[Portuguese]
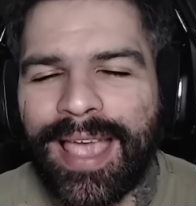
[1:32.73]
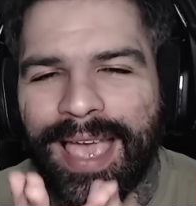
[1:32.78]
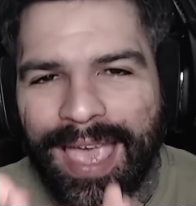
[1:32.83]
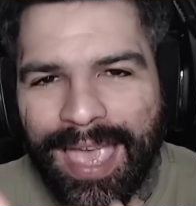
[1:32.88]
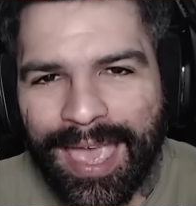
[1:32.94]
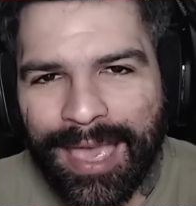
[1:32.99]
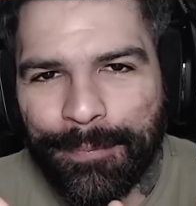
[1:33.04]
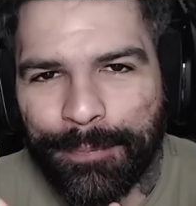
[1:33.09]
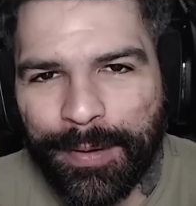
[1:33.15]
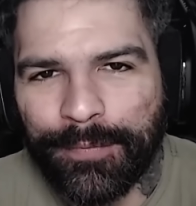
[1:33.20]

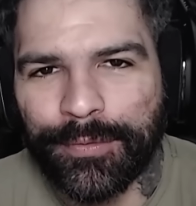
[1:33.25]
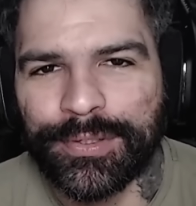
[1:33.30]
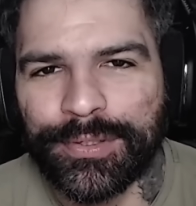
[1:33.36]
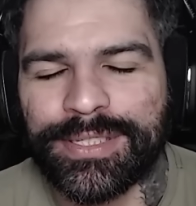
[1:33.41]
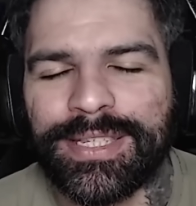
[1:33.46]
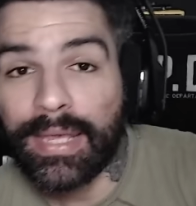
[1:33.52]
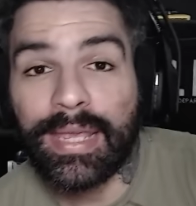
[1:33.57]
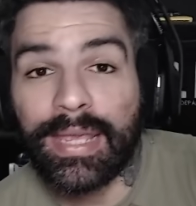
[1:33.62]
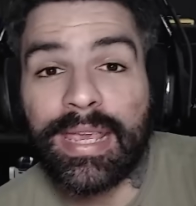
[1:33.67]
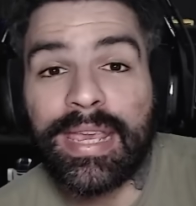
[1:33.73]
é para
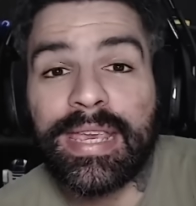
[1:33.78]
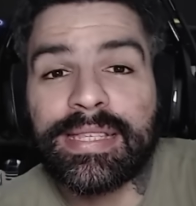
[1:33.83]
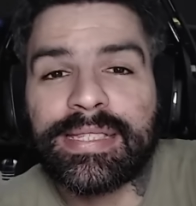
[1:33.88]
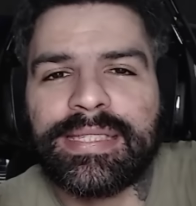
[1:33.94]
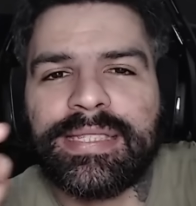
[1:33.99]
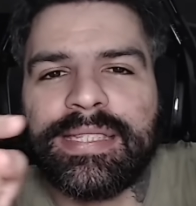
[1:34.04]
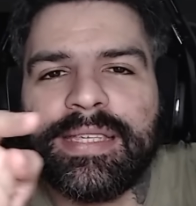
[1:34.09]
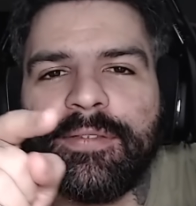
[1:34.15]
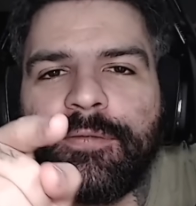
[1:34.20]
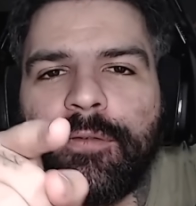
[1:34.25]
você. E
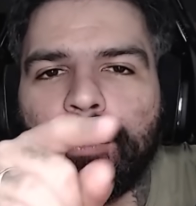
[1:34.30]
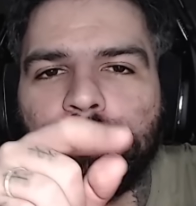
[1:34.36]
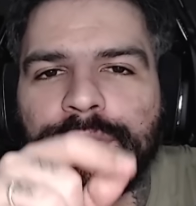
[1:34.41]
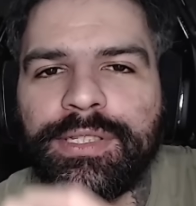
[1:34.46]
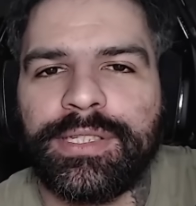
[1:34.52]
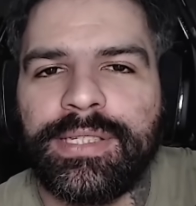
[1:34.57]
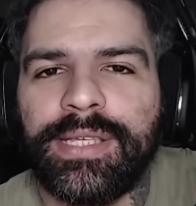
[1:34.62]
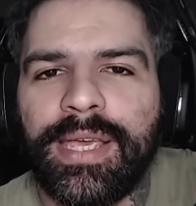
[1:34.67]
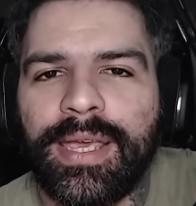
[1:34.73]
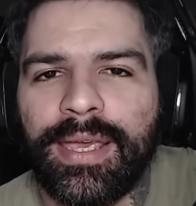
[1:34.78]
se
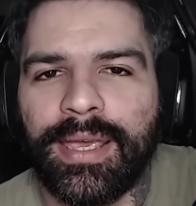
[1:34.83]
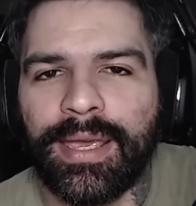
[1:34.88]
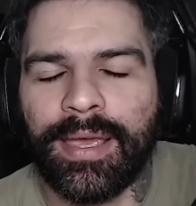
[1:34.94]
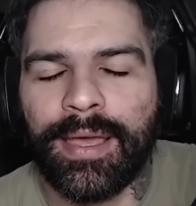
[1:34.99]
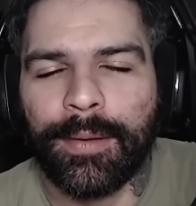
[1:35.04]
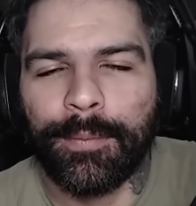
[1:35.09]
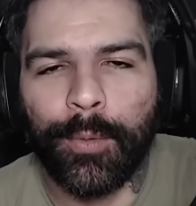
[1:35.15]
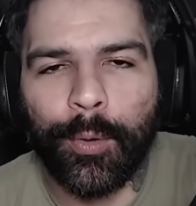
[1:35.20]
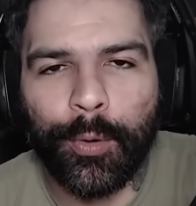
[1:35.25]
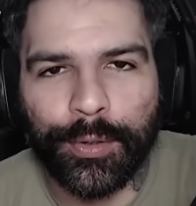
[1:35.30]
você,
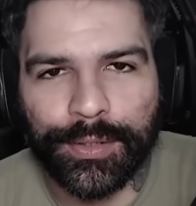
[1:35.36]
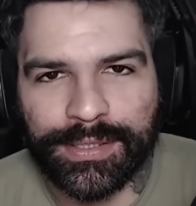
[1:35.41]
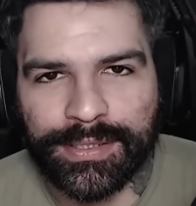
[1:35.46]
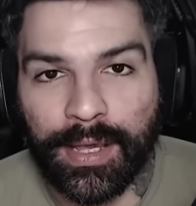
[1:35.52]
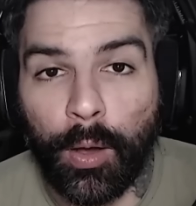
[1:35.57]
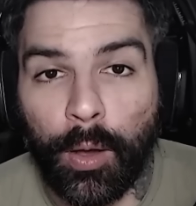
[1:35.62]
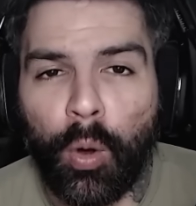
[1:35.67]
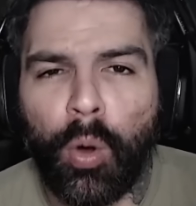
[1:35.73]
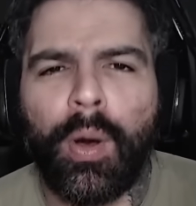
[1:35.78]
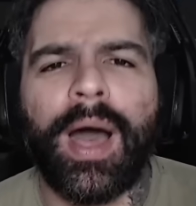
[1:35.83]

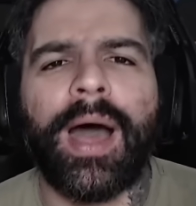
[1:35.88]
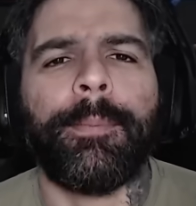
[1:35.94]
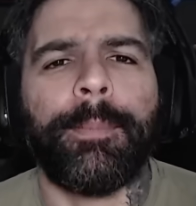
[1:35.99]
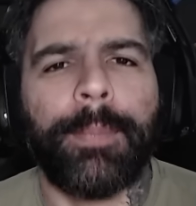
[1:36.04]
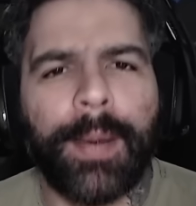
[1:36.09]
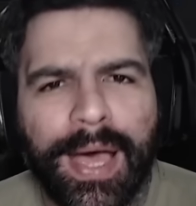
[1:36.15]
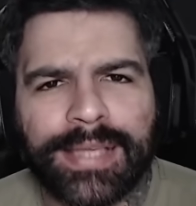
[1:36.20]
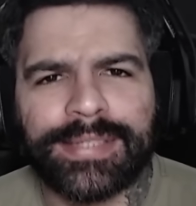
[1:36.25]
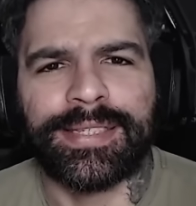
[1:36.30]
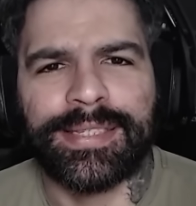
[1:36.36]
moça ou
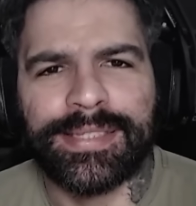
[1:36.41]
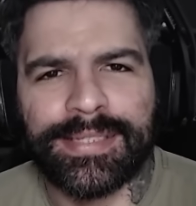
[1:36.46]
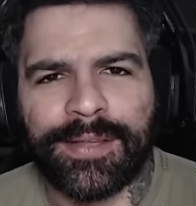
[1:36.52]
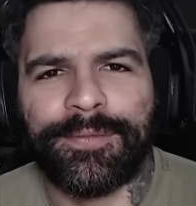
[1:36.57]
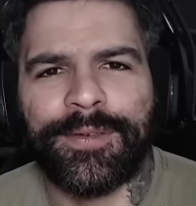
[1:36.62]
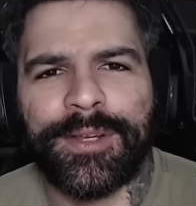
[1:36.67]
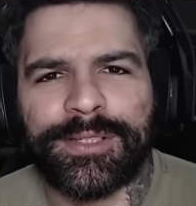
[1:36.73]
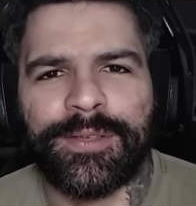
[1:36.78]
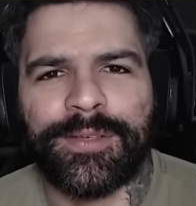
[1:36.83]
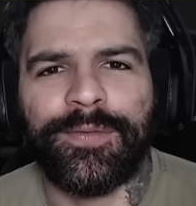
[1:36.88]
rapaz que está
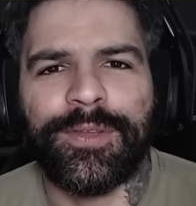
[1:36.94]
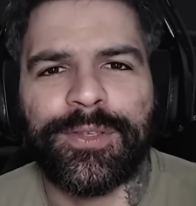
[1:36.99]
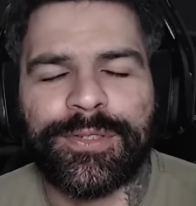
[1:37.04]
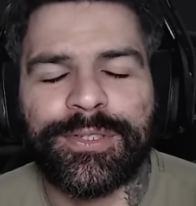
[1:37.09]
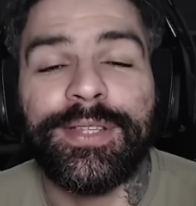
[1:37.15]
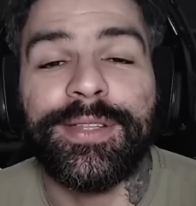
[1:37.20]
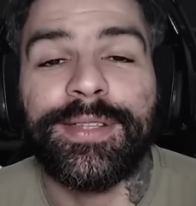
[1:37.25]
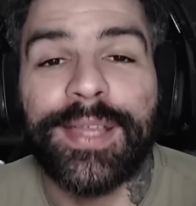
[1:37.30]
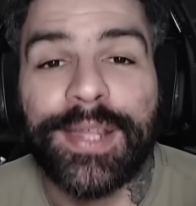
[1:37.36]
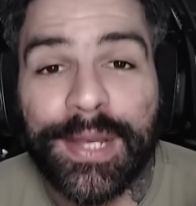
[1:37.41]
vendo esse vídeo, se
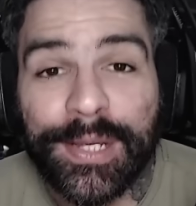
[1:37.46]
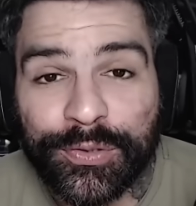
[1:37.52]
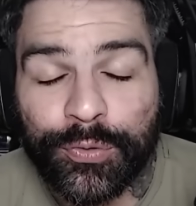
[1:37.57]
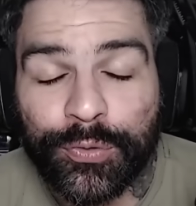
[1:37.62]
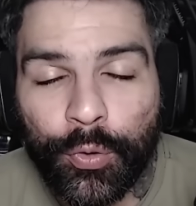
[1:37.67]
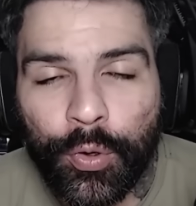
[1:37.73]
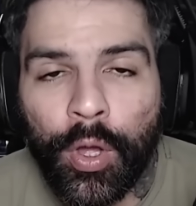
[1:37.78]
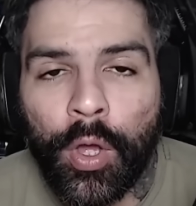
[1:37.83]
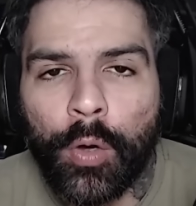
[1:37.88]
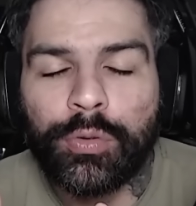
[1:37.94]

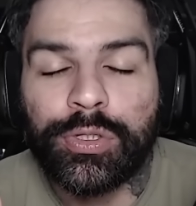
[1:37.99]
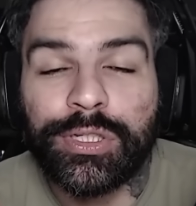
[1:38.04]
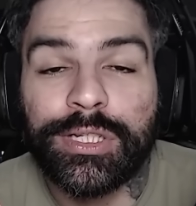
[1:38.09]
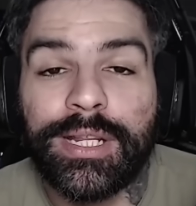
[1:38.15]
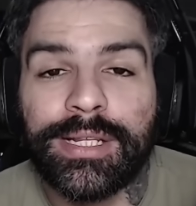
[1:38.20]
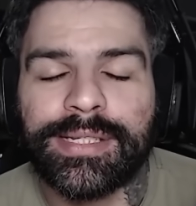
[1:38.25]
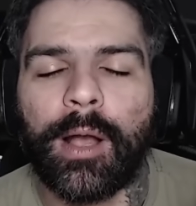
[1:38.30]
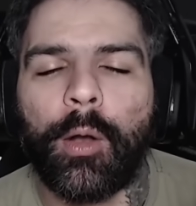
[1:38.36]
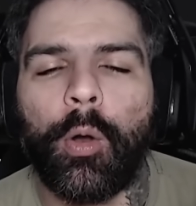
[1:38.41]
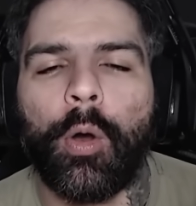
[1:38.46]
interessou,
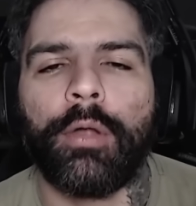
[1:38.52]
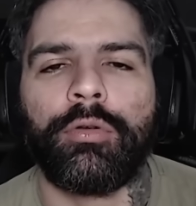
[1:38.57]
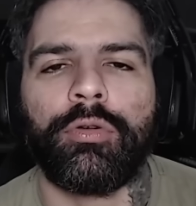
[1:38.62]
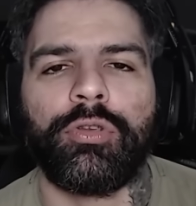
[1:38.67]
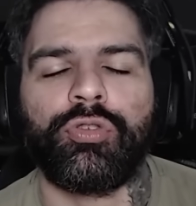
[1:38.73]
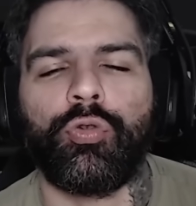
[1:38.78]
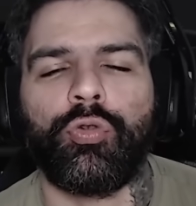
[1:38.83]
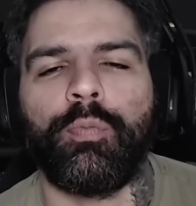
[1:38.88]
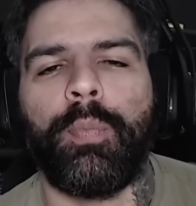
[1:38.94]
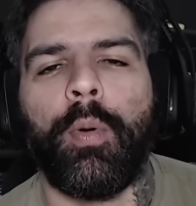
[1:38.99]
utilize agora o
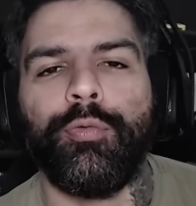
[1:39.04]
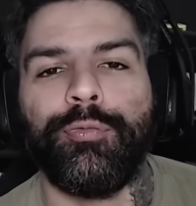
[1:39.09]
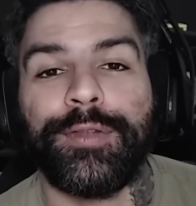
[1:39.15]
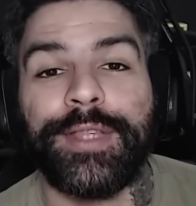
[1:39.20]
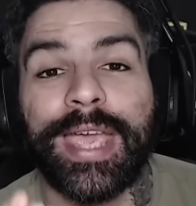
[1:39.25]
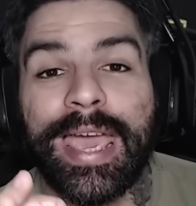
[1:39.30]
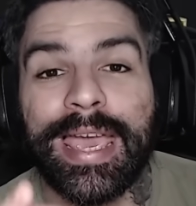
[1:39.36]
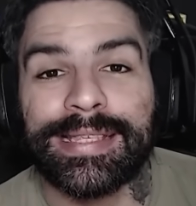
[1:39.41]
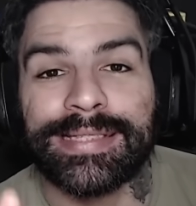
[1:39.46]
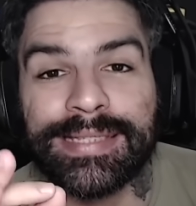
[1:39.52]
nosso cupom
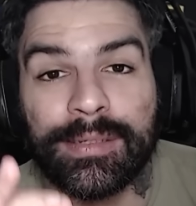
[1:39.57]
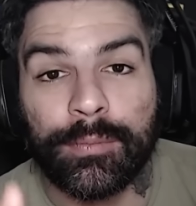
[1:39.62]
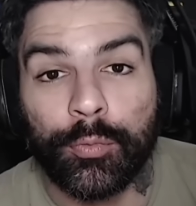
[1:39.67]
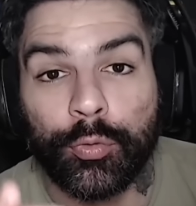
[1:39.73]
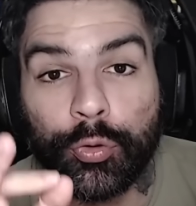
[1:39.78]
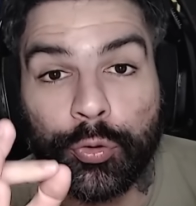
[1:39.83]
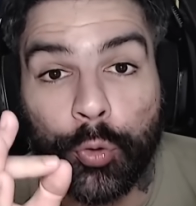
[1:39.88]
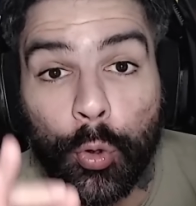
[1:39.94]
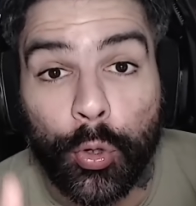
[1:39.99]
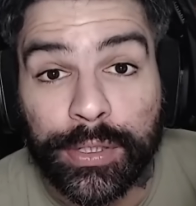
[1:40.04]
décimo
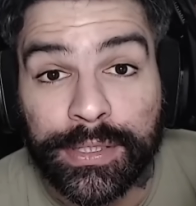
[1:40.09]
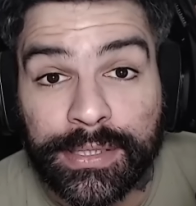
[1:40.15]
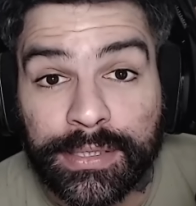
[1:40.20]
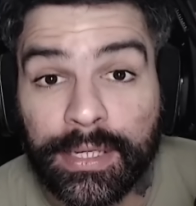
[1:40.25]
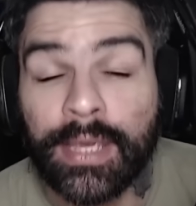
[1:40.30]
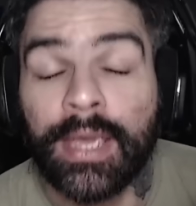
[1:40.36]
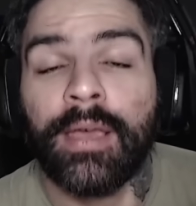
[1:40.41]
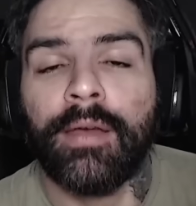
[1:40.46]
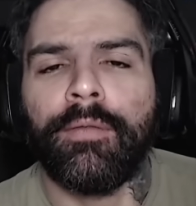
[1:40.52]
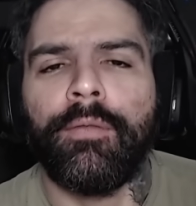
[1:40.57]
12.